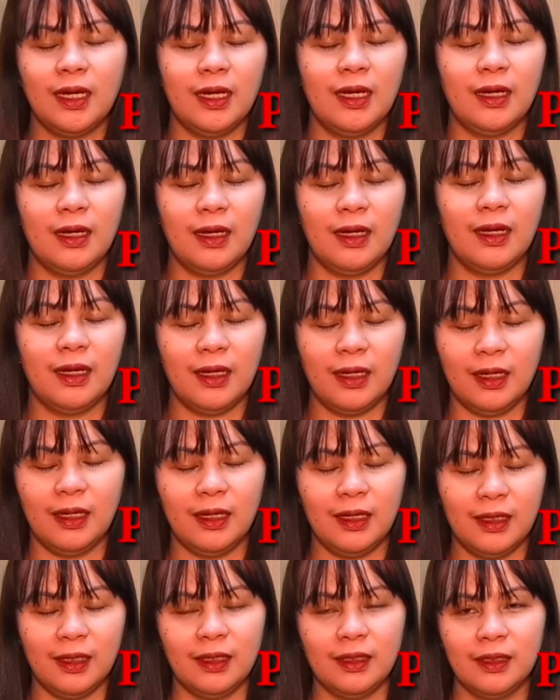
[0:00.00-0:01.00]

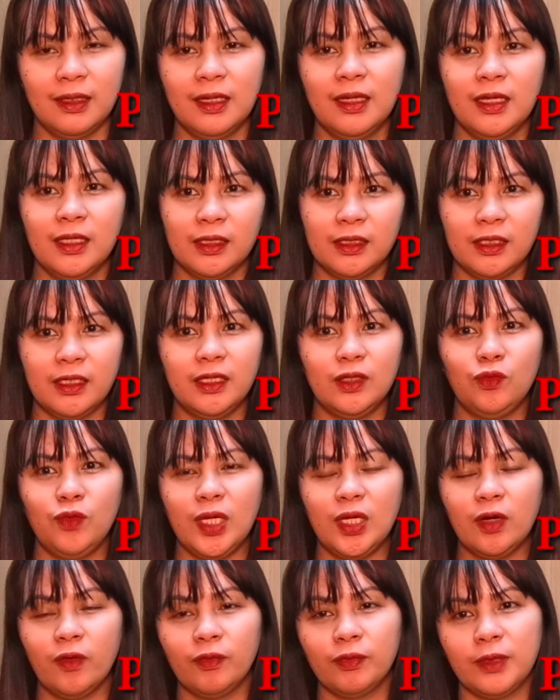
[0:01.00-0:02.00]
uh, third
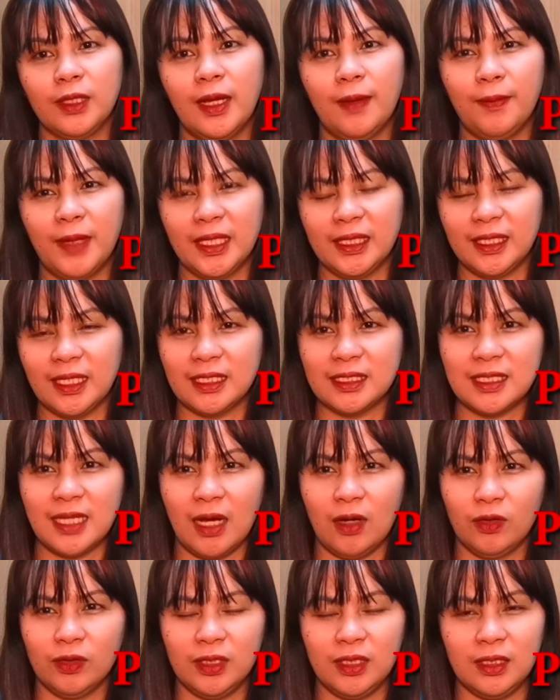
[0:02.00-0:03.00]
week of the month ang
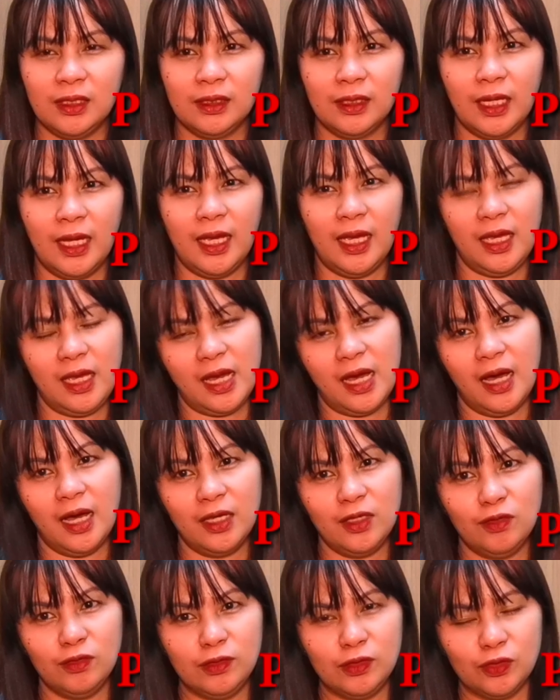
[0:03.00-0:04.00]
sahod mo kay
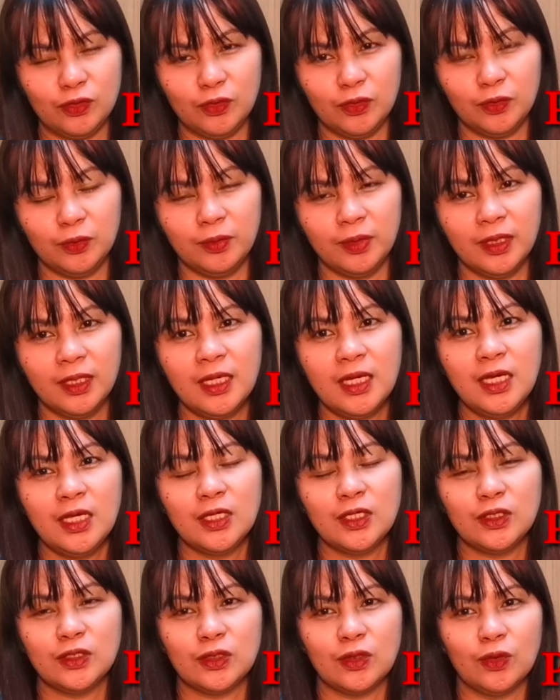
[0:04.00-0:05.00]
uh, YouTube.
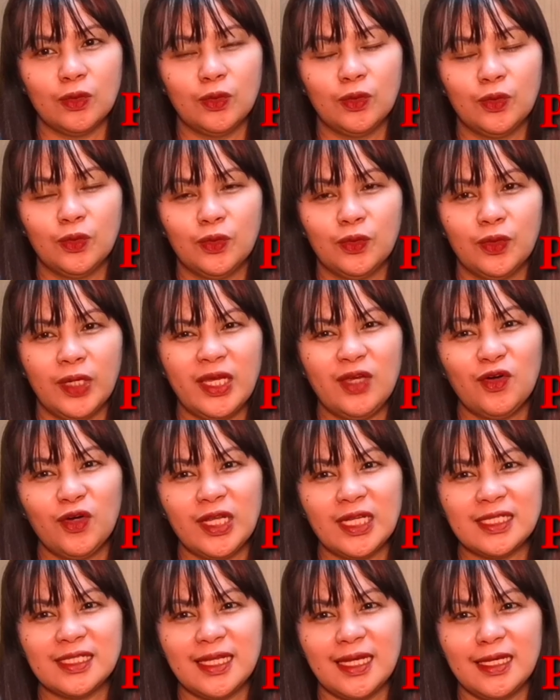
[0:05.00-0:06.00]
So,
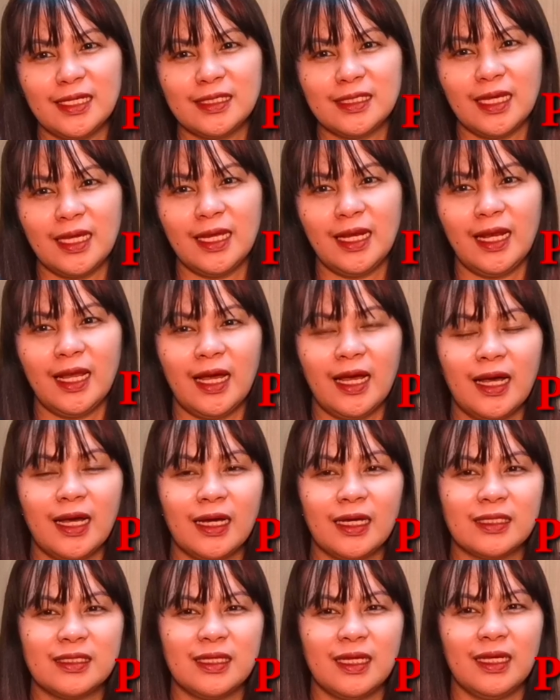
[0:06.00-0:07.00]
ayun, ang saya-saya
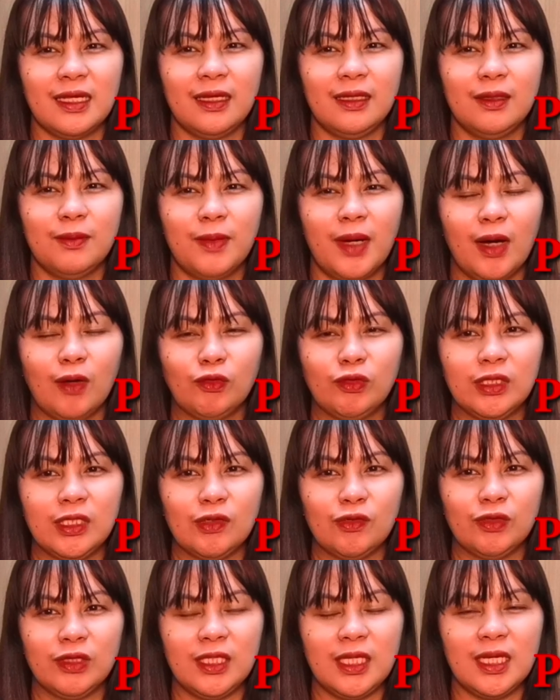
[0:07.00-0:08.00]
lang kasi, di ba,
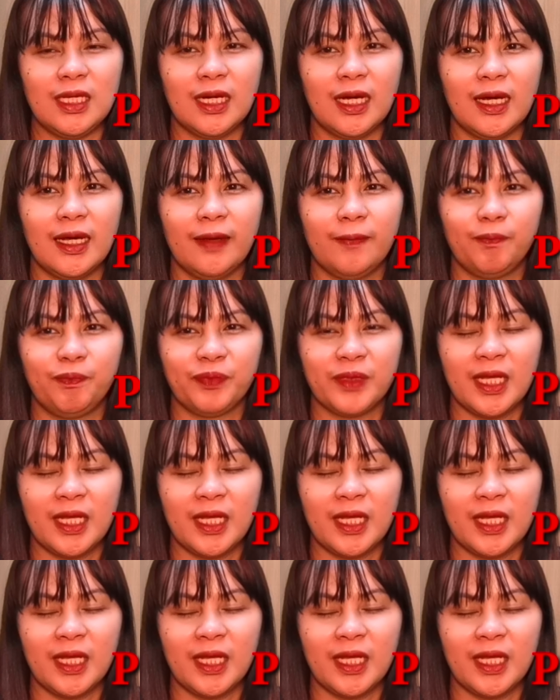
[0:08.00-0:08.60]
unti-unti nga